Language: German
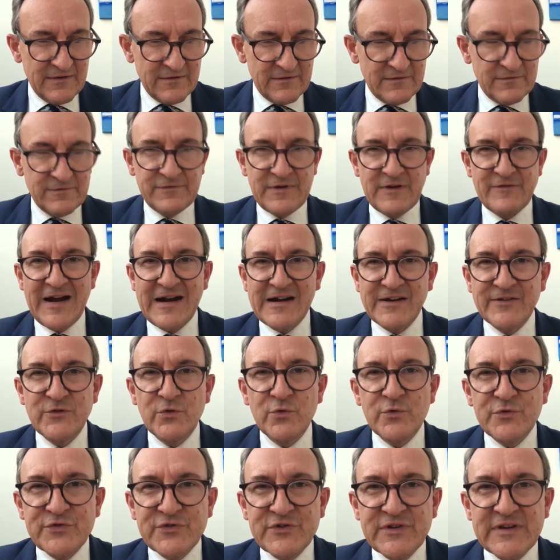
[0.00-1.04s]

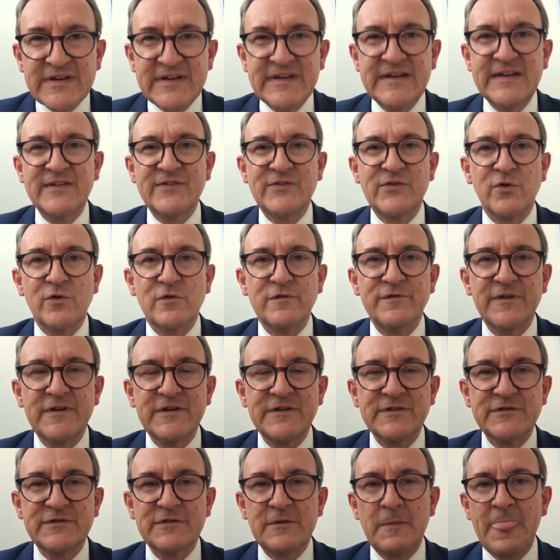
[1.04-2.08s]

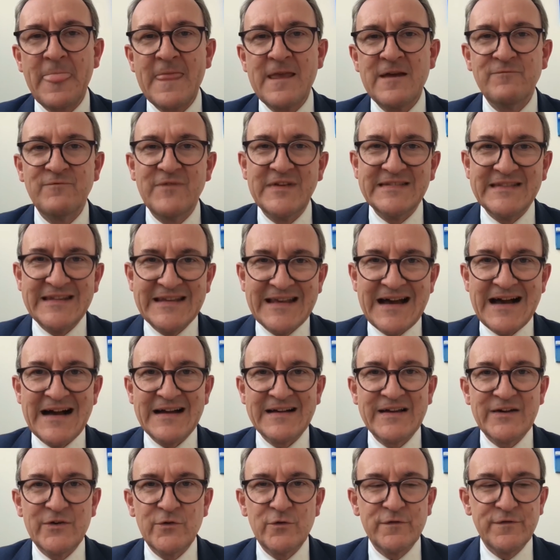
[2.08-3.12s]
Verwaltungsgerichtshofes, wenn der
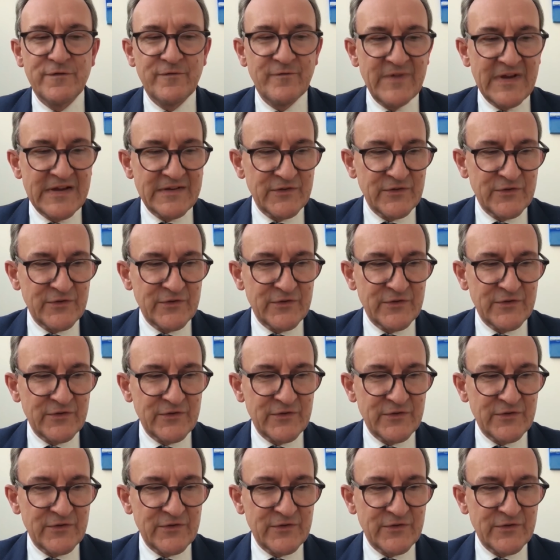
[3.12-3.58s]
angerufen werden